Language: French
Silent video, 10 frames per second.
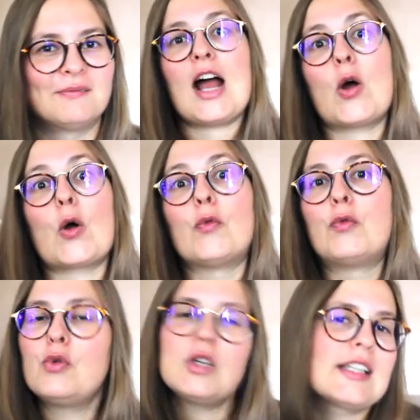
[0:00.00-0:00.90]
Alors
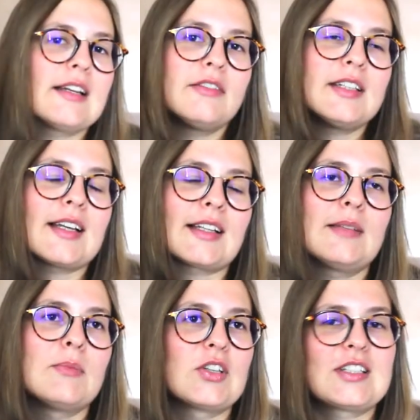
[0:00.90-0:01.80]
vous le savez
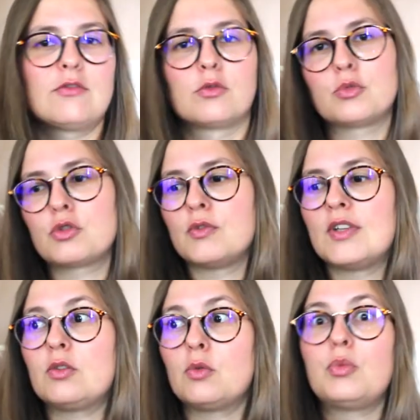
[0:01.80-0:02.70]
certainement si vous me
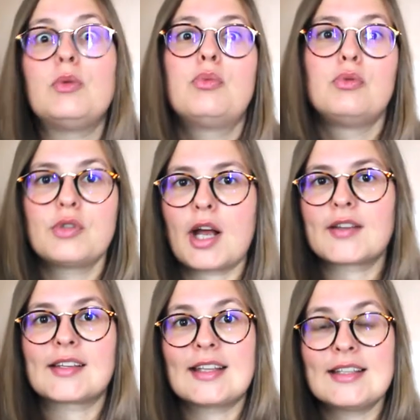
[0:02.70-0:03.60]
suivez depuis plusieurs
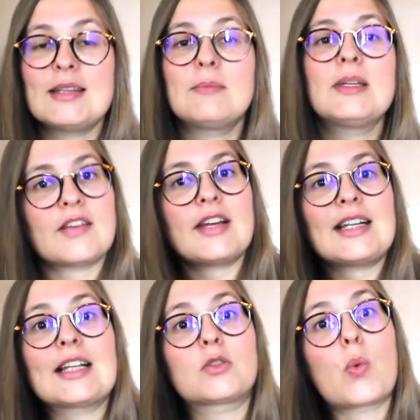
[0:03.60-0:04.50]
années mais ça va
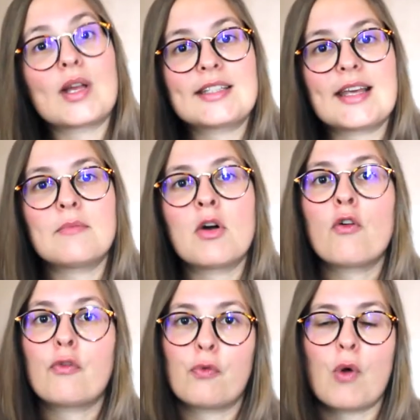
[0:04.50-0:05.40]
être la troisième
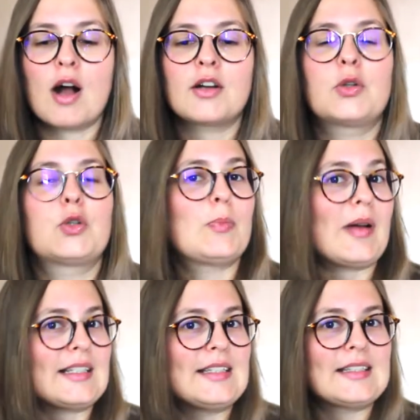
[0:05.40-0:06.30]
fois que je
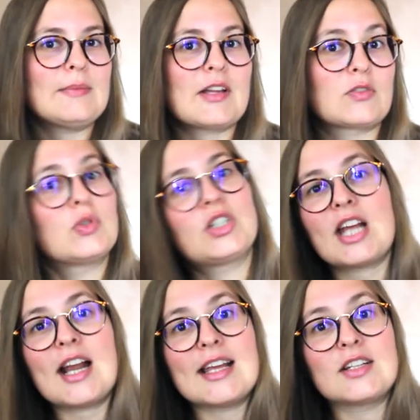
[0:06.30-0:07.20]
participe à ce
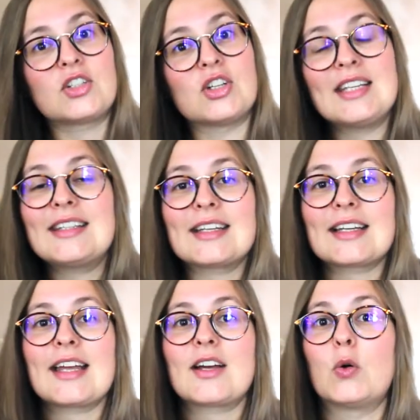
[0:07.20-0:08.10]
challenge
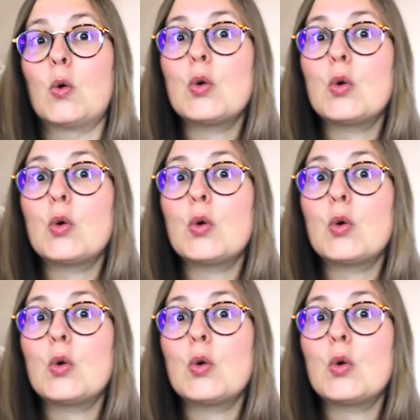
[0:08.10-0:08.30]
littéraire